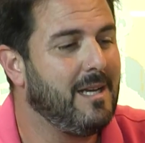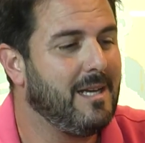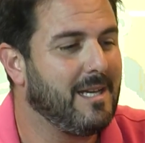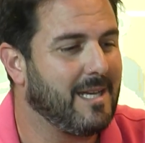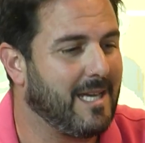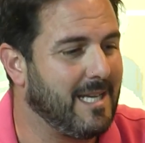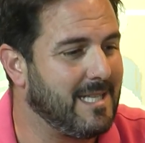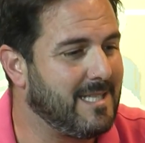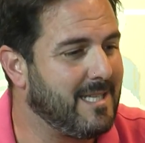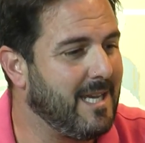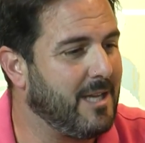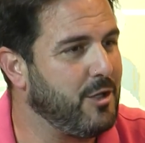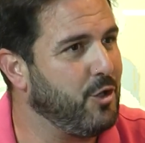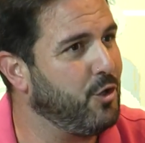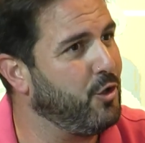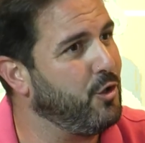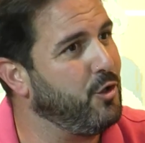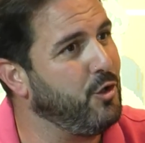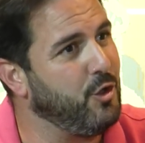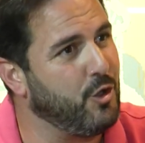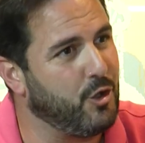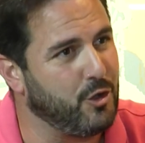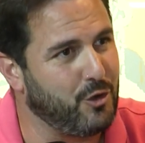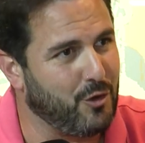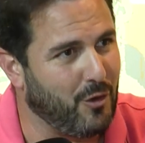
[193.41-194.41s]
que este año
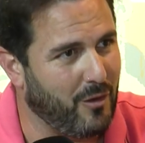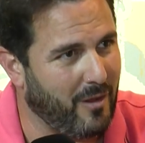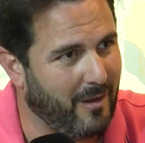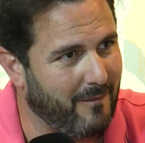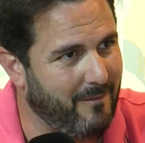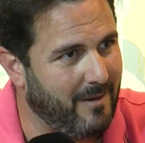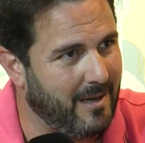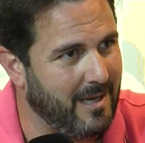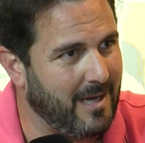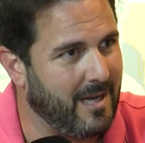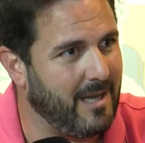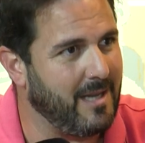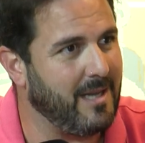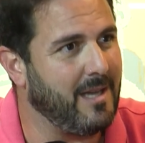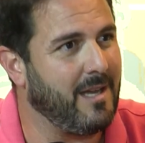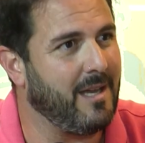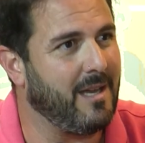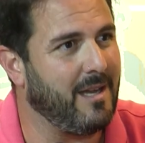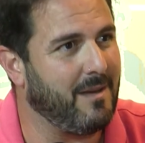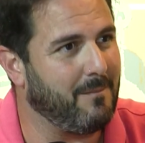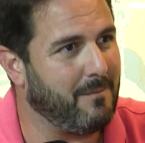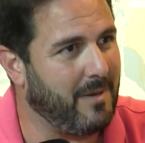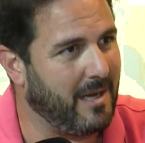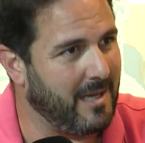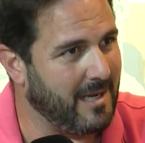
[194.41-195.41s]
no todas
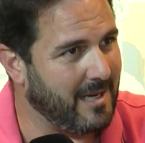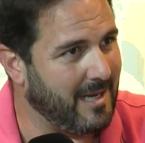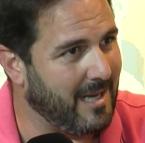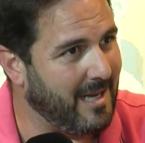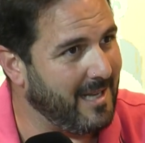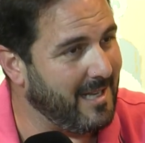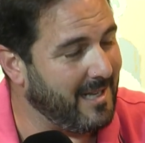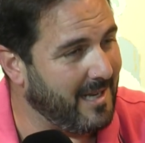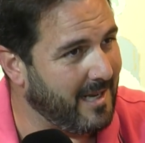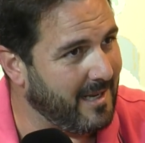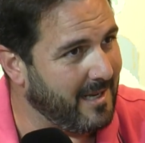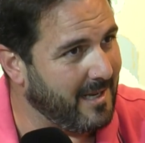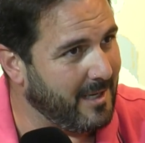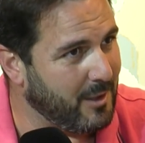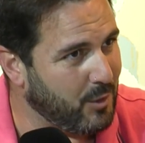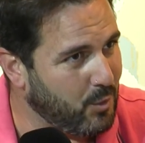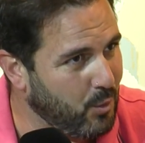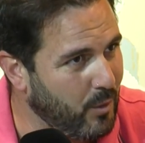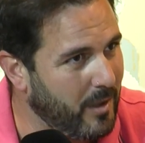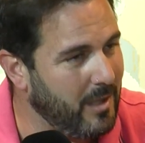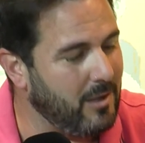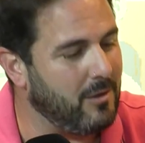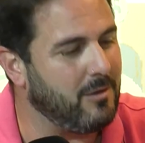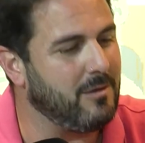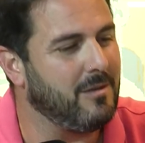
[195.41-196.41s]
van van a ir en el
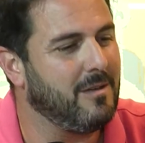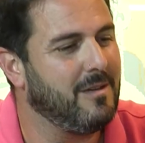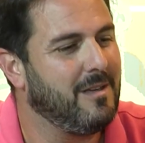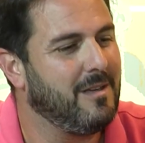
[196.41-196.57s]
suelo,